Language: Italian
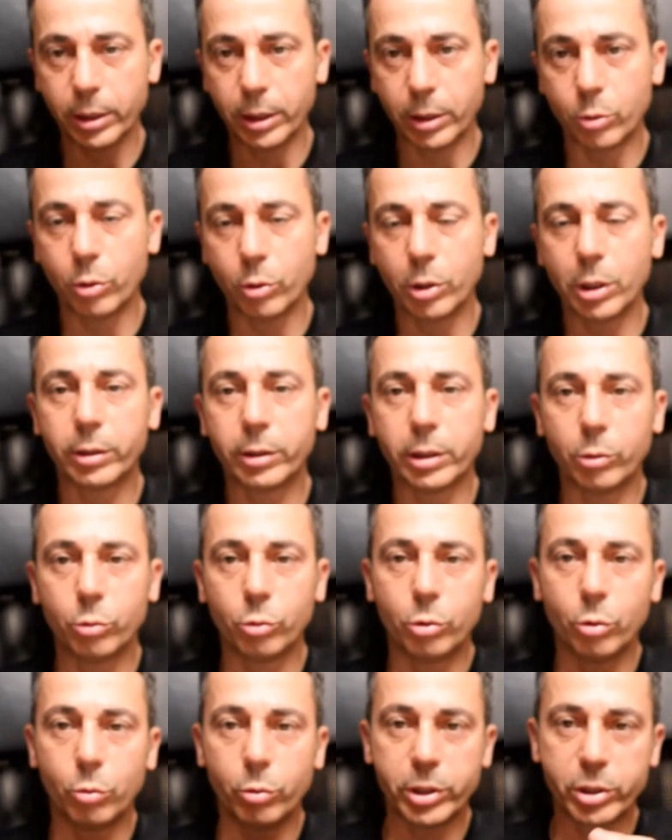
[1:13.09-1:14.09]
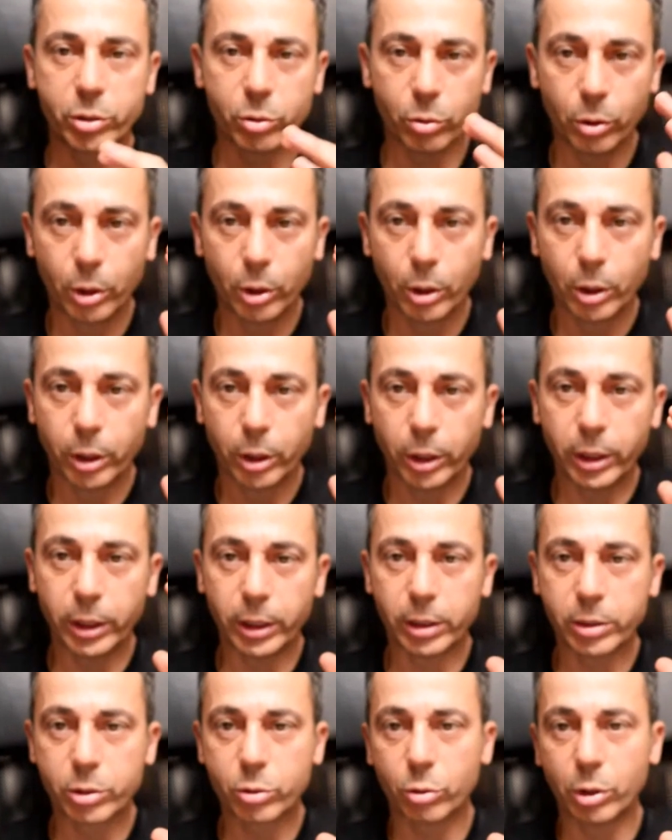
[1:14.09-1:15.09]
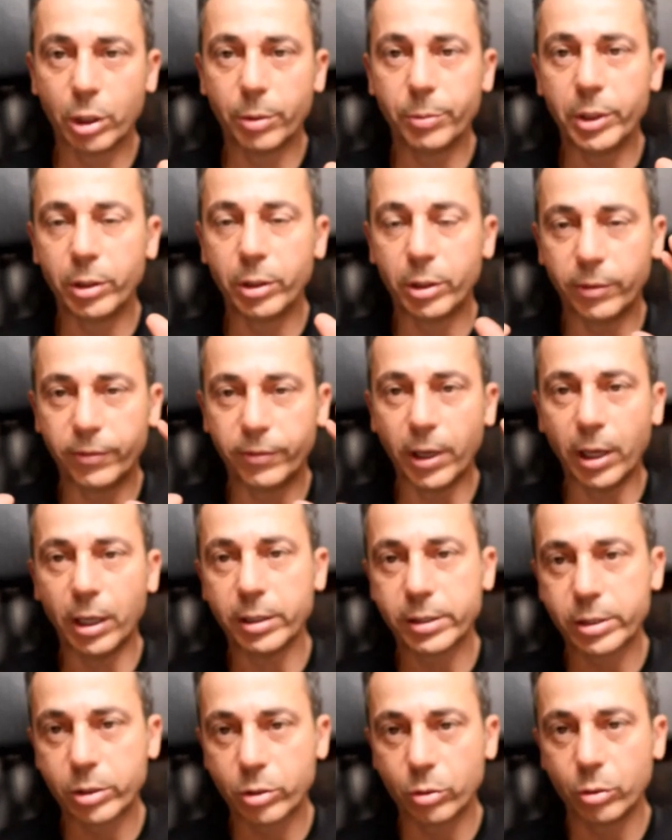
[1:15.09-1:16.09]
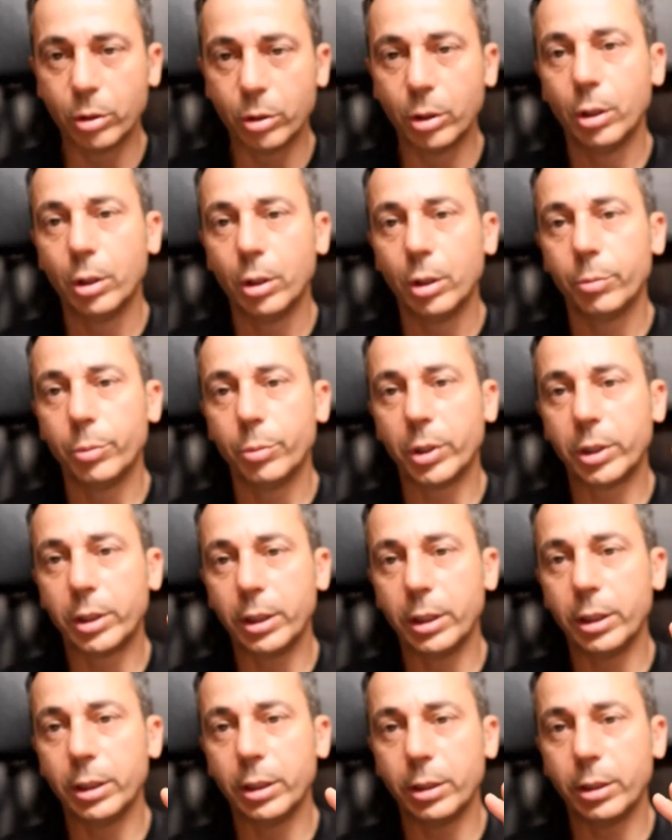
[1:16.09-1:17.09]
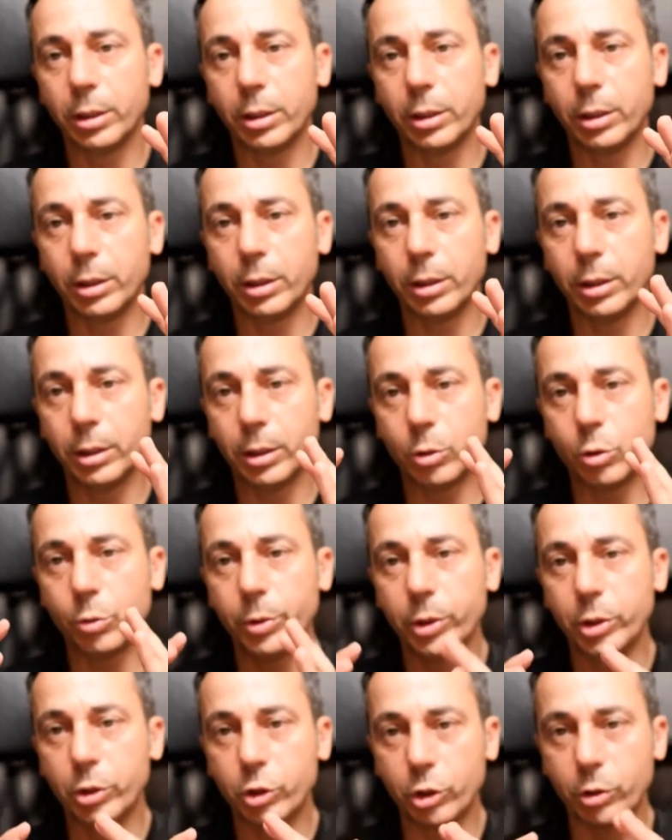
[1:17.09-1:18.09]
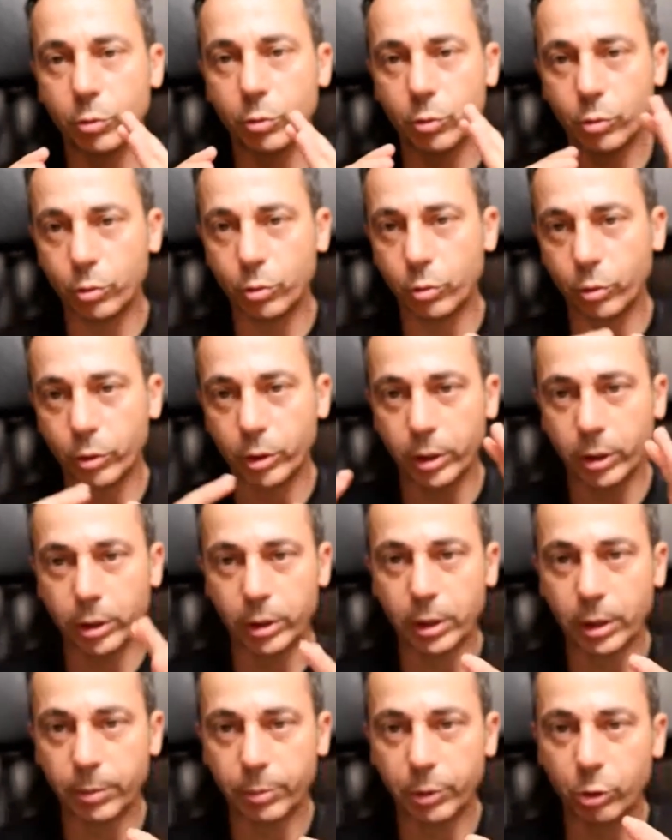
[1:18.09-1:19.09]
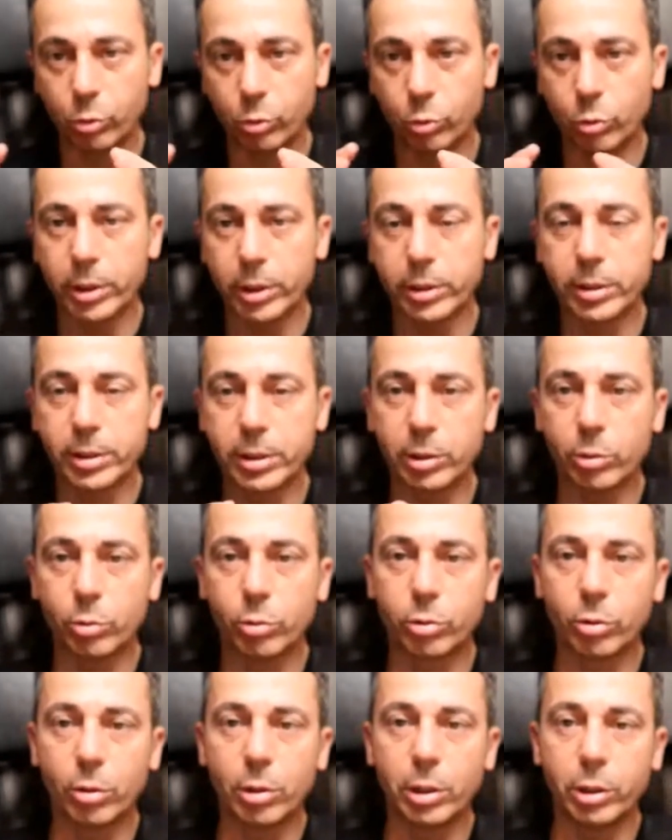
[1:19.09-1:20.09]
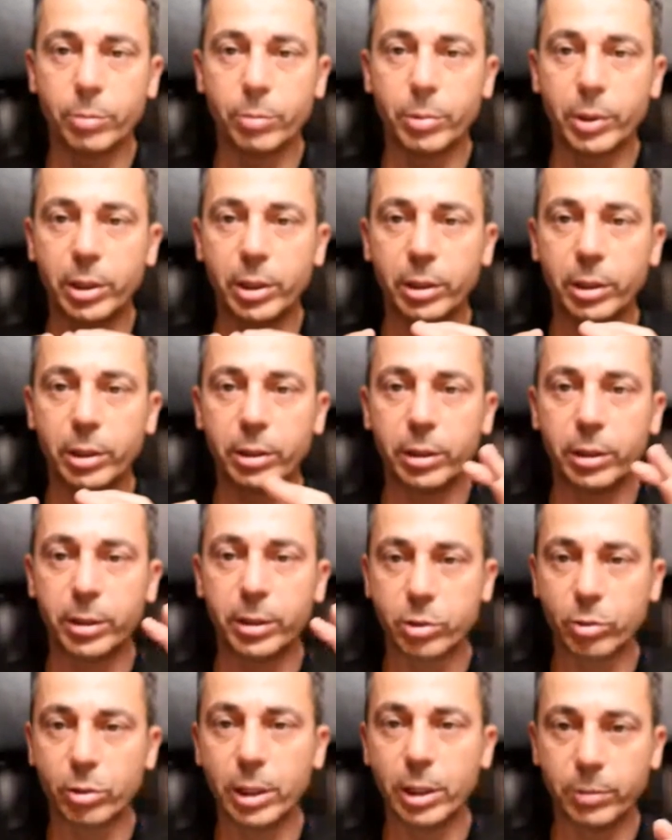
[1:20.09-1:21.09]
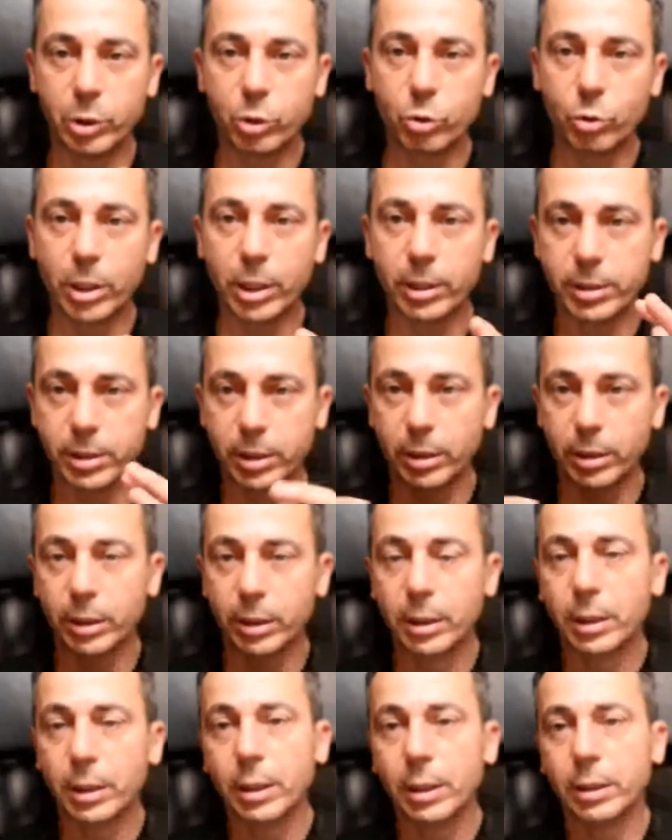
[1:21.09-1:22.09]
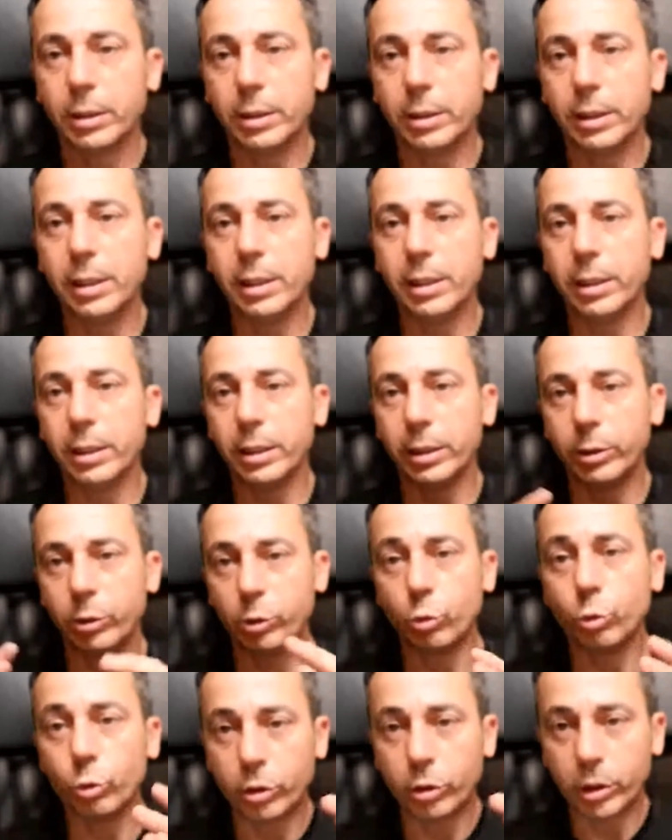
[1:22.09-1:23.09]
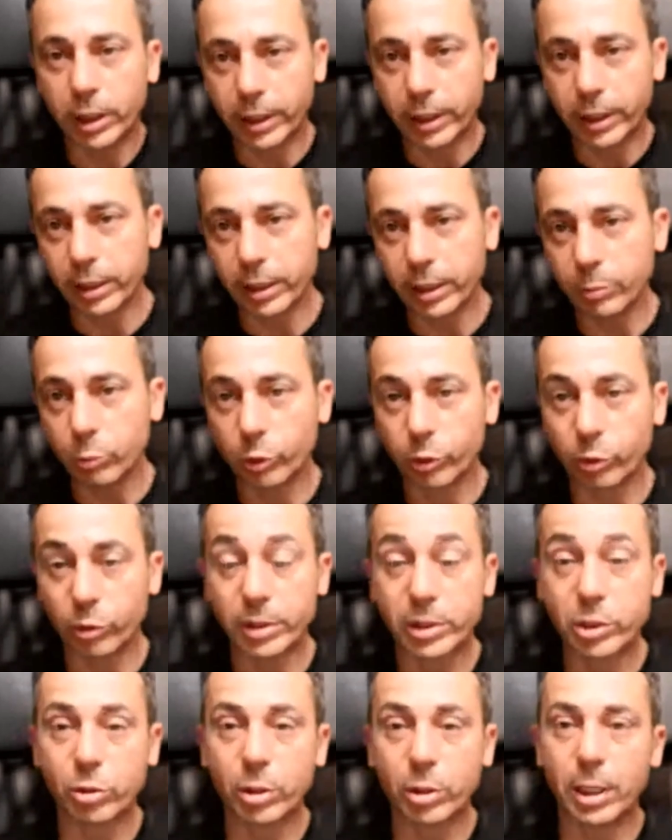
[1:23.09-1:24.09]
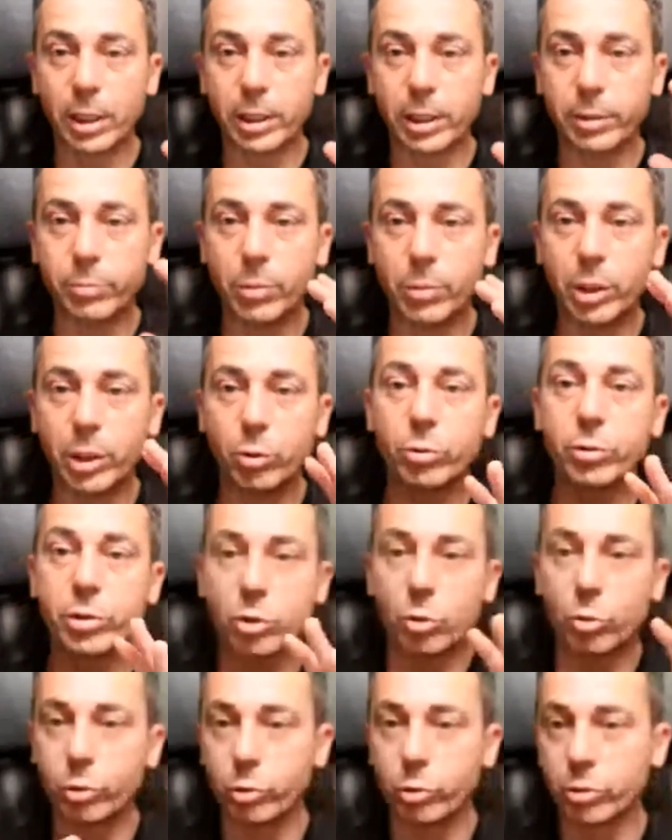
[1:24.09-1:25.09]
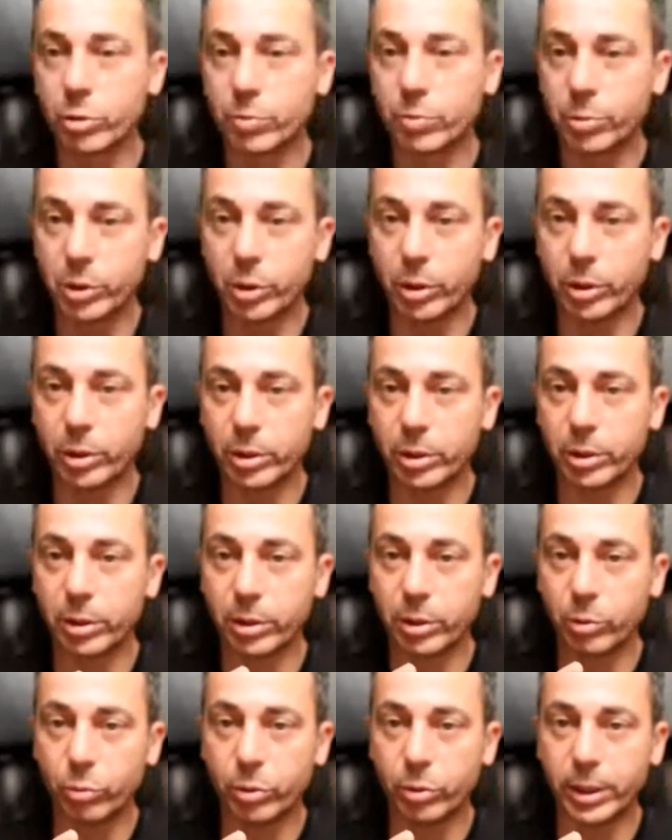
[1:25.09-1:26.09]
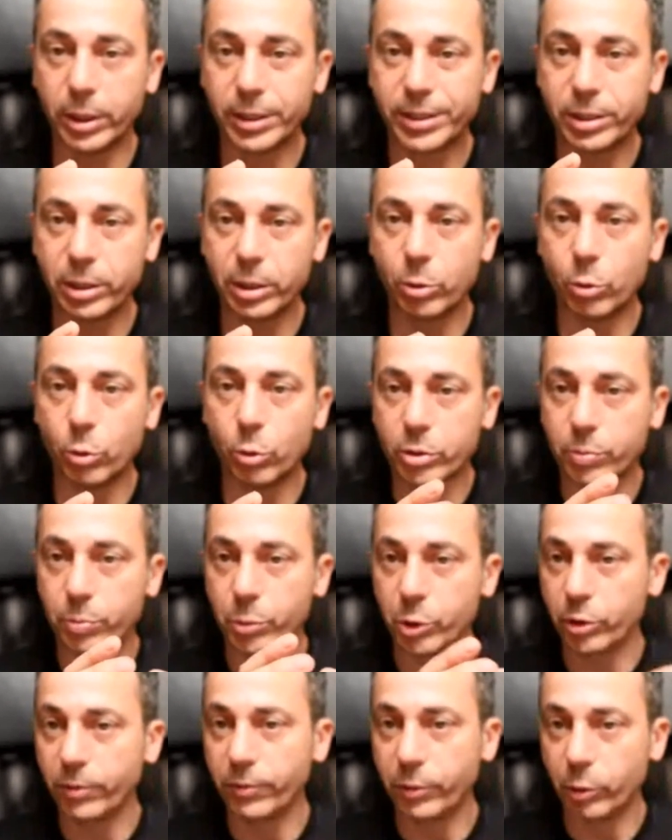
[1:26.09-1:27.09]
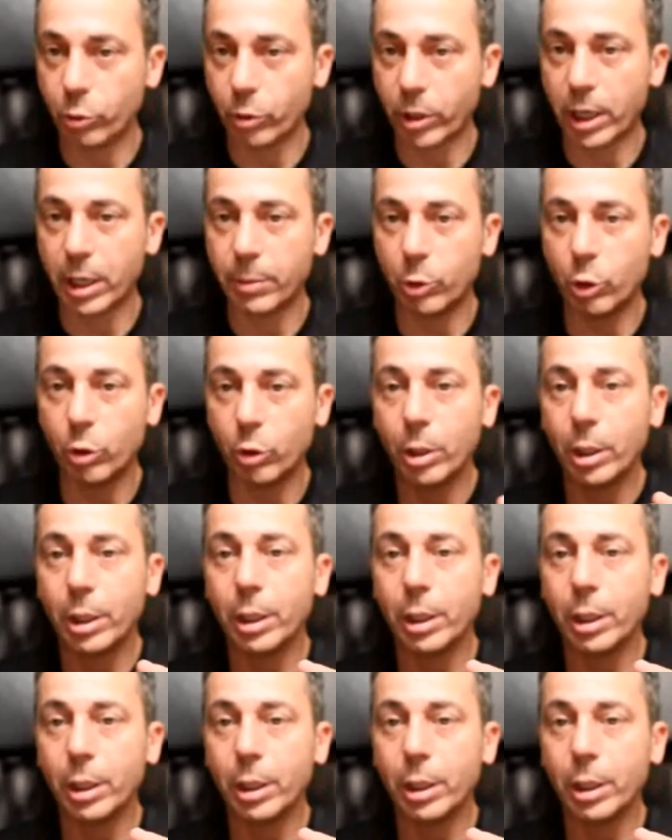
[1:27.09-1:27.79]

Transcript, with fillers: Ecco, in realtà tutto questo è assolutamente falso perché eh, come dicevo eh, in apertura, se si controllano i pacchetti azionari di maggioranza delle tutte le grandi multinazionali, ma non solo di, spe- eh, di un singolo specifico ramo,